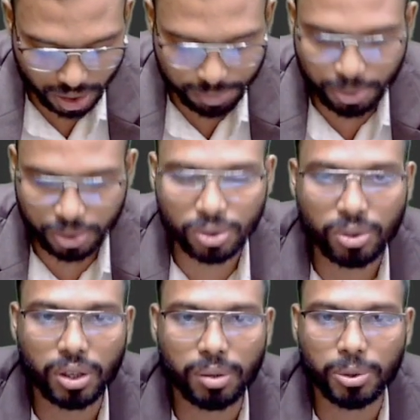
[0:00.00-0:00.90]
অলিক
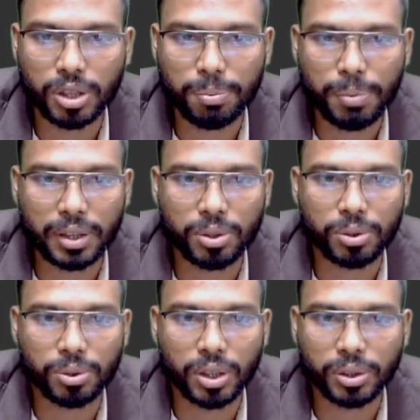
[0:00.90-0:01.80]
প্রত্যক্ষণের মধ্যে
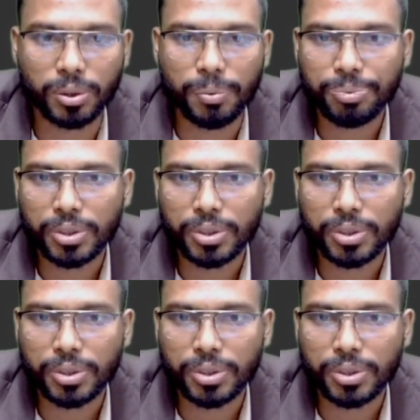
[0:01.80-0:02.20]
পার্থক্য লিখো